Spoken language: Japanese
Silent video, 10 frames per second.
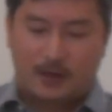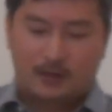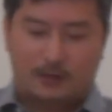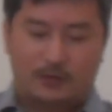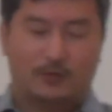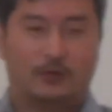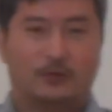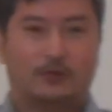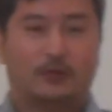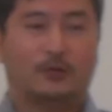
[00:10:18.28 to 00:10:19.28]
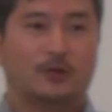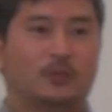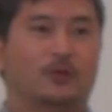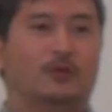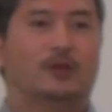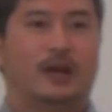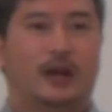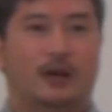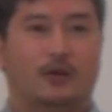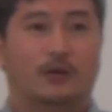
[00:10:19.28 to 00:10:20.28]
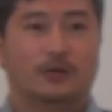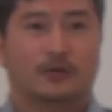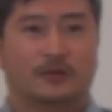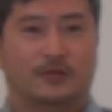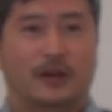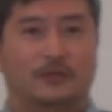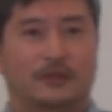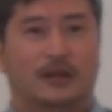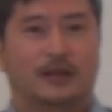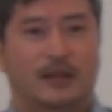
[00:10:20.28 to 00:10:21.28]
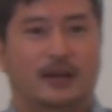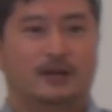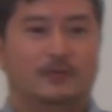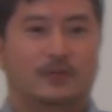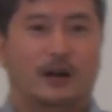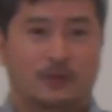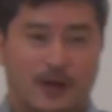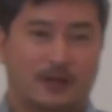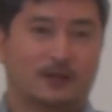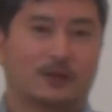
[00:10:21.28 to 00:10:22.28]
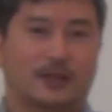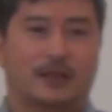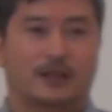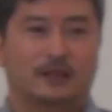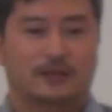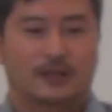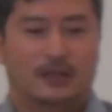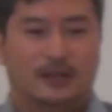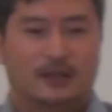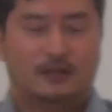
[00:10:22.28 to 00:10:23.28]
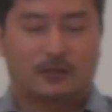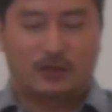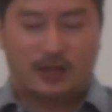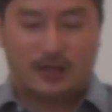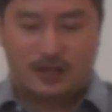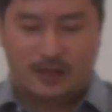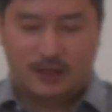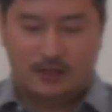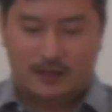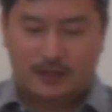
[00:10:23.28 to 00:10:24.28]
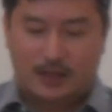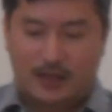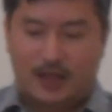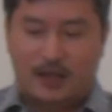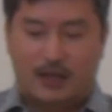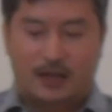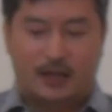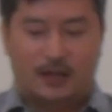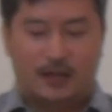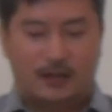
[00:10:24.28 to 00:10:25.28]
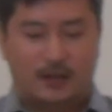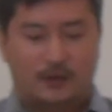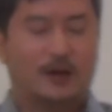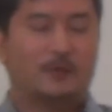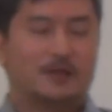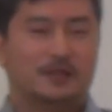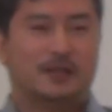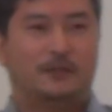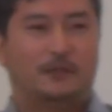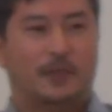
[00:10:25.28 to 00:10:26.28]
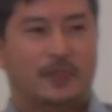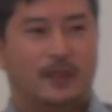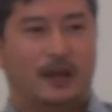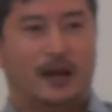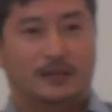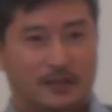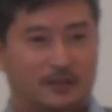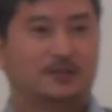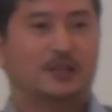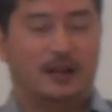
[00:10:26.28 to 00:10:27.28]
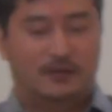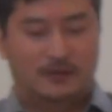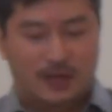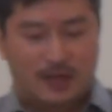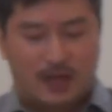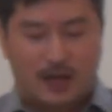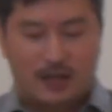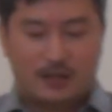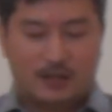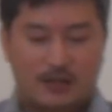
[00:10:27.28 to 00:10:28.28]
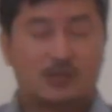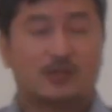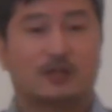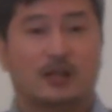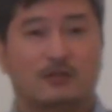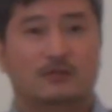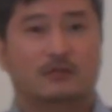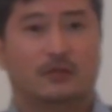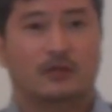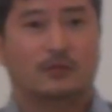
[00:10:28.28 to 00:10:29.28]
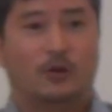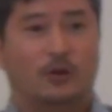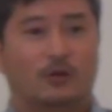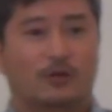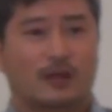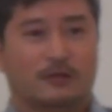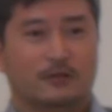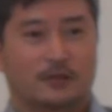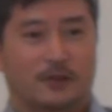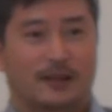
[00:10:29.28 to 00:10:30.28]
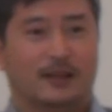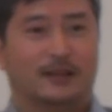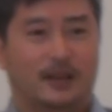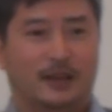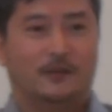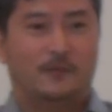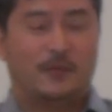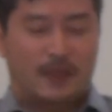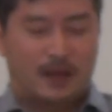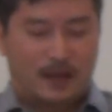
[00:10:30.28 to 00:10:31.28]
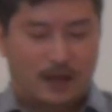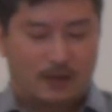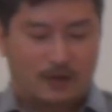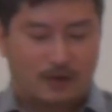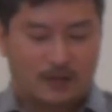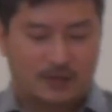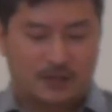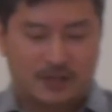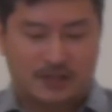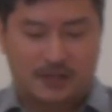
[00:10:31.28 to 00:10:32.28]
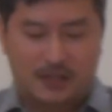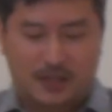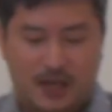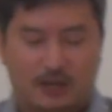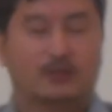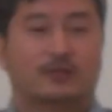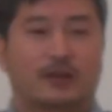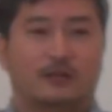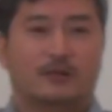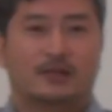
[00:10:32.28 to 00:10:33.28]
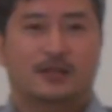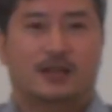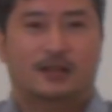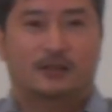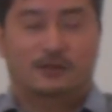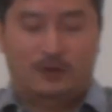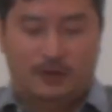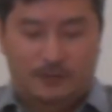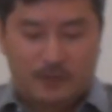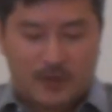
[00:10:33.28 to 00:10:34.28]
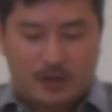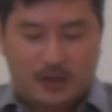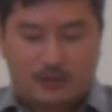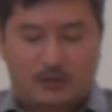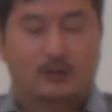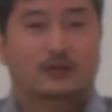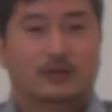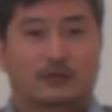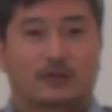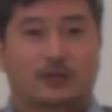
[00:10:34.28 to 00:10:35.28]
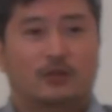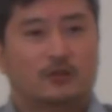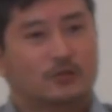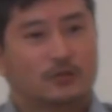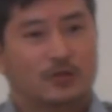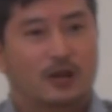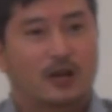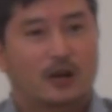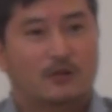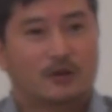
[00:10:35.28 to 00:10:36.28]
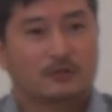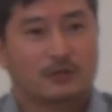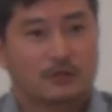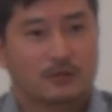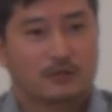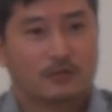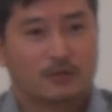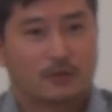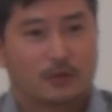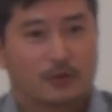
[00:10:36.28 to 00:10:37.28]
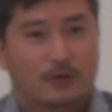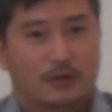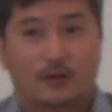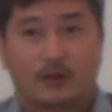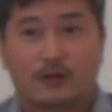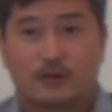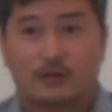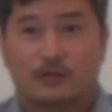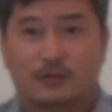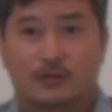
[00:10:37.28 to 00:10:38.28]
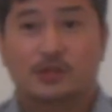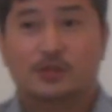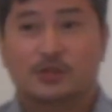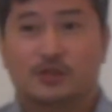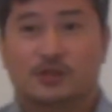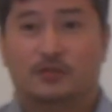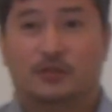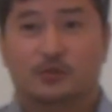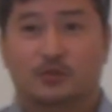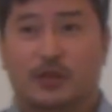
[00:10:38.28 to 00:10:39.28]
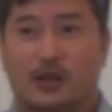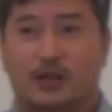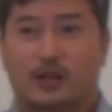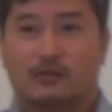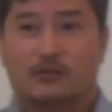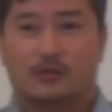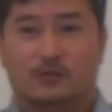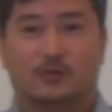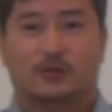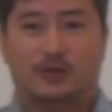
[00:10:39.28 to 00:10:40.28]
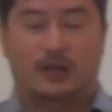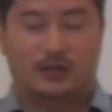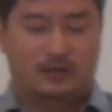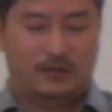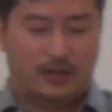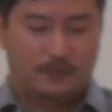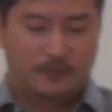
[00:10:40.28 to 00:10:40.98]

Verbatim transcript: そうするとそのそこにも、えー、ホールのスタッフがいて、まあ、アルバイトの方ですでその方に、えー、言われました、えー、挨拶したら、えー「あなたキッチンなのそれともホールなの?」って言われたんで「あの私キッチンに配属されました」って言うと「あそう」って言ってなんかちょっと機嫌が悪くなったんですよ。えなんかキッチンです言っただけなのにと思ったんですね。